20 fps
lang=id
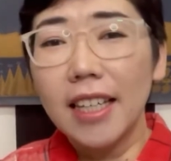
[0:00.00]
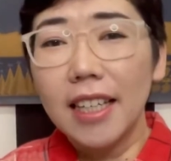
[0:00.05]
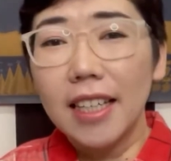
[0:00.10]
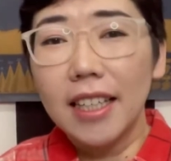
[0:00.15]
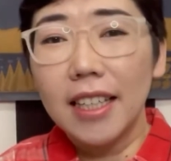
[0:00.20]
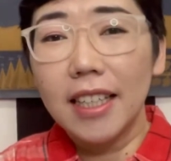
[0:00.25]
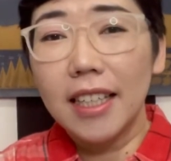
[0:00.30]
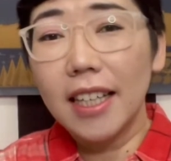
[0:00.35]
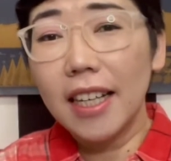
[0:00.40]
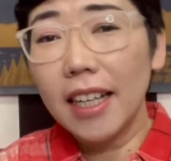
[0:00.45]

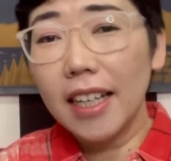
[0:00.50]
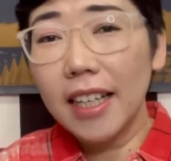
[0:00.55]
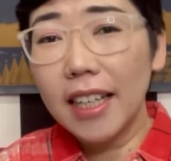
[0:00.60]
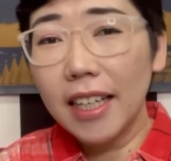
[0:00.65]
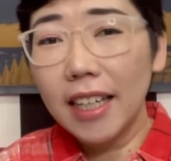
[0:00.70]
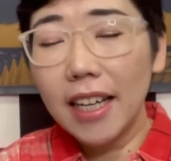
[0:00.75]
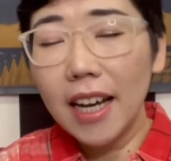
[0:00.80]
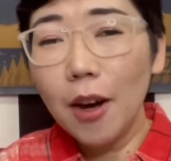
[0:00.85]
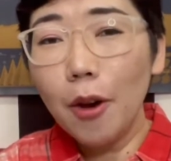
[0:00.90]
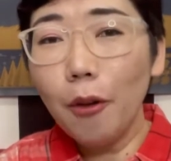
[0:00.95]

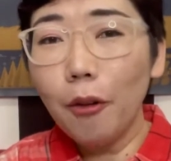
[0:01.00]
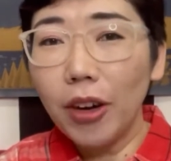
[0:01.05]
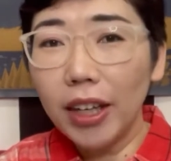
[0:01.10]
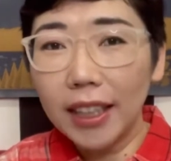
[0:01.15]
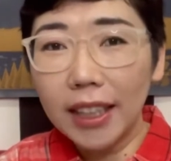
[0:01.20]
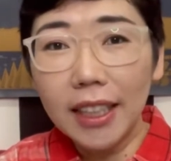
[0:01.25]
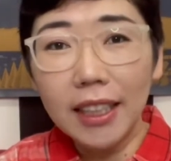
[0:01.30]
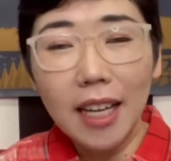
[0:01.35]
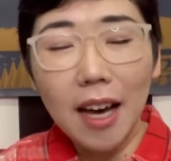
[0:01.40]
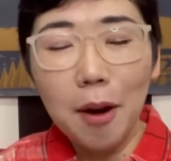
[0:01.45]
Kira-kira
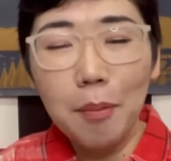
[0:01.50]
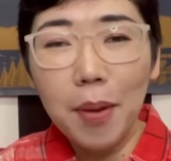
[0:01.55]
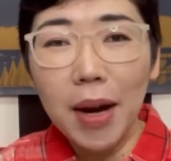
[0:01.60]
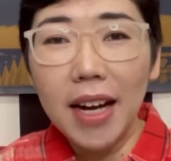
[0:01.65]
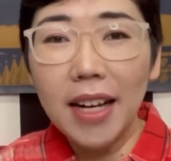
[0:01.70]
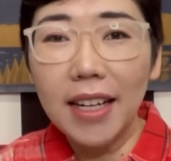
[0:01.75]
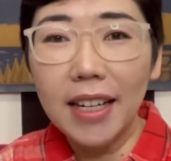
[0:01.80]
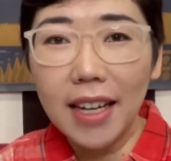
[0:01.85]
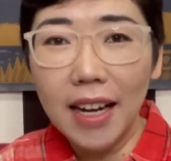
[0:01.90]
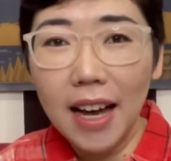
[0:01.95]
worth it
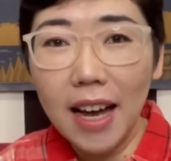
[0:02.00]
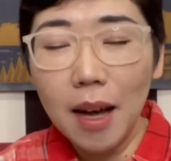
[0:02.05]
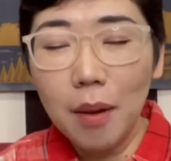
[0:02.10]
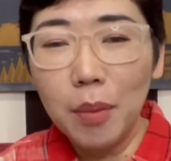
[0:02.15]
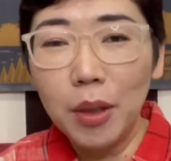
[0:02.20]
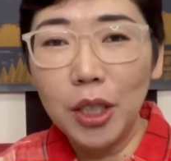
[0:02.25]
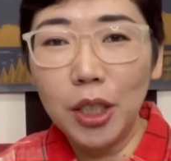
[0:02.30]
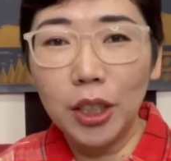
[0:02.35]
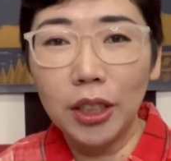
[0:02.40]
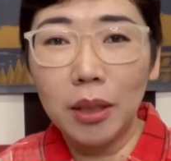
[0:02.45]
apa
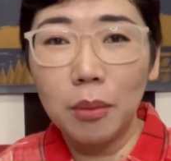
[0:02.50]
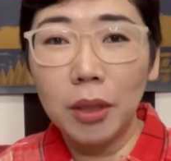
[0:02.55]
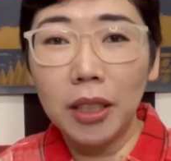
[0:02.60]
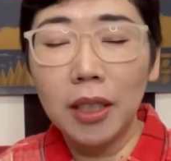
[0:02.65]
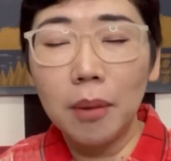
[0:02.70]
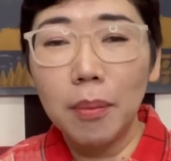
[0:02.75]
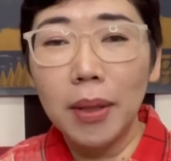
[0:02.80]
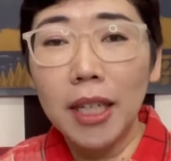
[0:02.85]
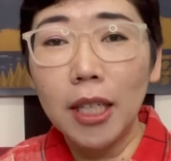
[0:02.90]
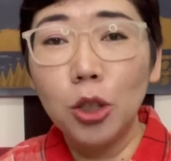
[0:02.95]
enggak menurut
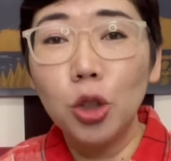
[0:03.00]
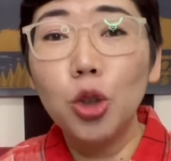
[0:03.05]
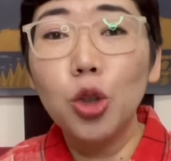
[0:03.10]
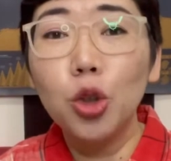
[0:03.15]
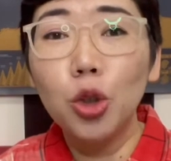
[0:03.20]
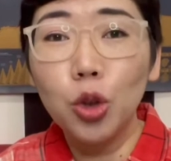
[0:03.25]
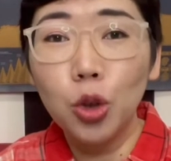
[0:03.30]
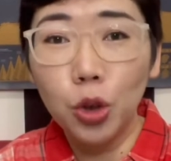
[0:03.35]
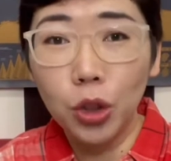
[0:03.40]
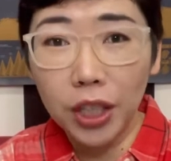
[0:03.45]
teman-teman
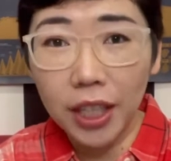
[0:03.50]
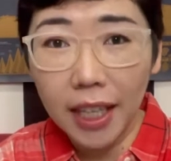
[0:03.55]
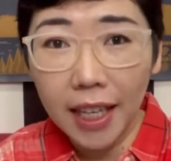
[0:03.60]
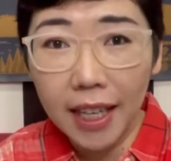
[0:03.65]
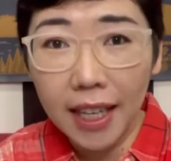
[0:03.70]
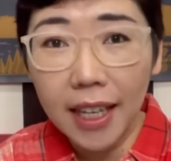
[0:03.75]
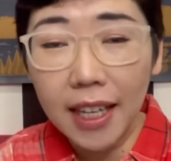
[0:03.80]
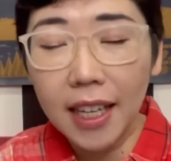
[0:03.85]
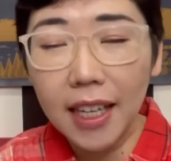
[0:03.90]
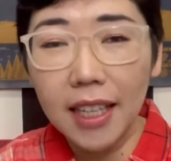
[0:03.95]

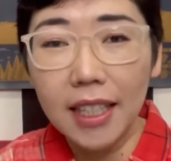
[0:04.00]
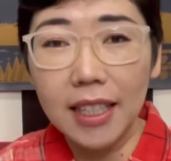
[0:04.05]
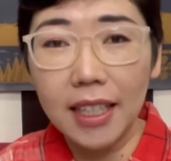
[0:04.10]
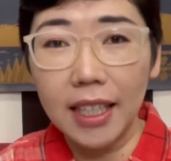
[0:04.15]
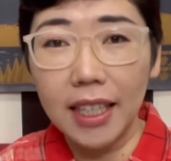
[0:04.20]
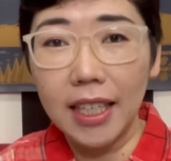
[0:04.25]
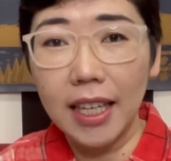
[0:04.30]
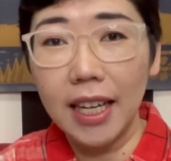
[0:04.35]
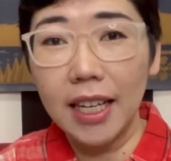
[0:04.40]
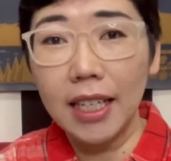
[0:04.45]
nunggunya
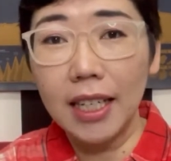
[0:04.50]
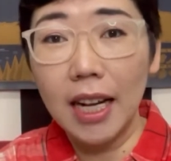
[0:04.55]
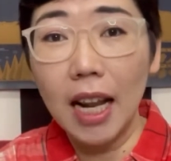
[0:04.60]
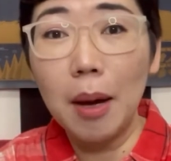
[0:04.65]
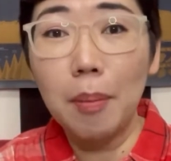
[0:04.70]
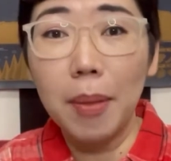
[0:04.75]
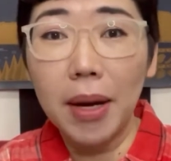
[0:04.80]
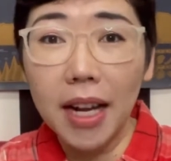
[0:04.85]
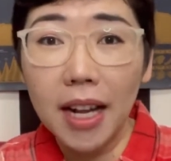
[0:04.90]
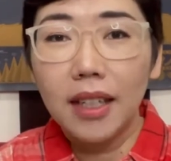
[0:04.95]
sekian
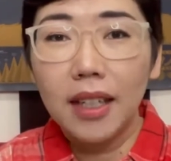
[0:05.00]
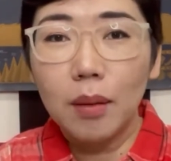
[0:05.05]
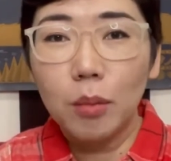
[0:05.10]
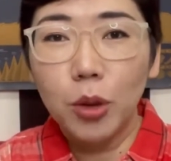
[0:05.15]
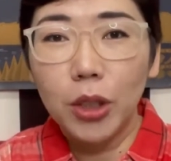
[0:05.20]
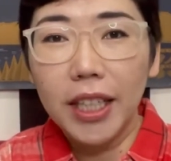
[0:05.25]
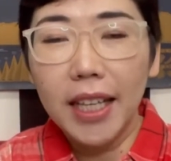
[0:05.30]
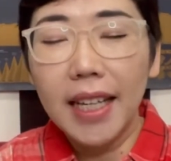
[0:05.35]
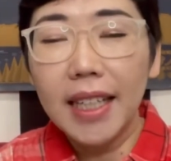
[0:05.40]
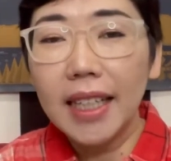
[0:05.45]
lama,
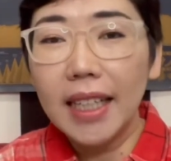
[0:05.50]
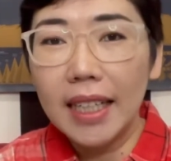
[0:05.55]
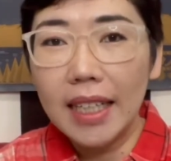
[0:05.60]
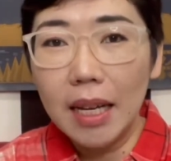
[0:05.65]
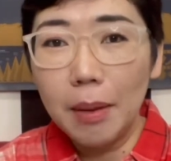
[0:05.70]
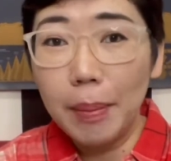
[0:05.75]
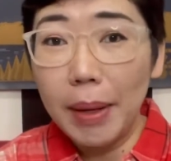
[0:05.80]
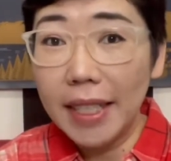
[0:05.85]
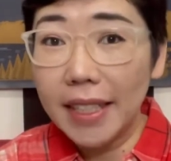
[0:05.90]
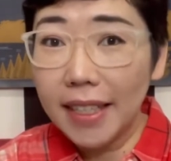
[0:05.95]
kemudian
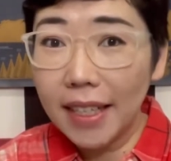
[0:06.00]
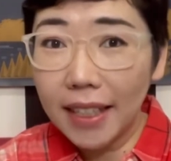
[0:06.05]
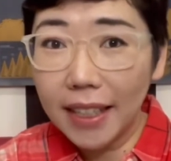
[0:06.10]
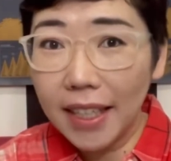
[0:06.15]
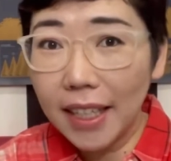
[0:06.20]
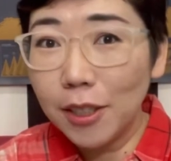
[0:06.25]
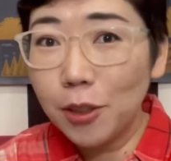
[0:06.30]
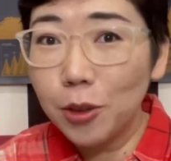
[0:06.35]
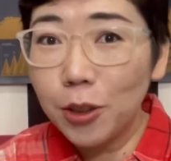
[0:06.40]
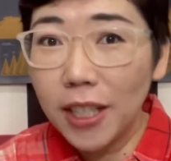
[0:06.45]
kena
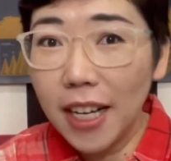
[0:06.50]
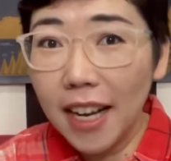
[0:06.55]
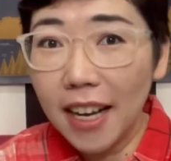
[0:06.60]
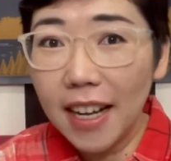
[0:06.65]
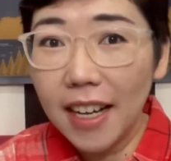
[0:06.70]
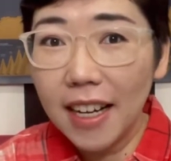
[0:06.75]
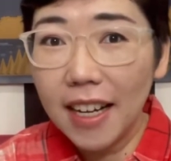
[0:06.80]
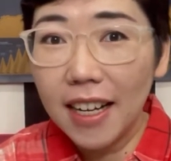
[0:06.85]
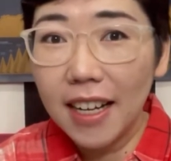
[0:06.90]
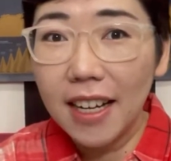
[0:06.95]
pajaknya juga.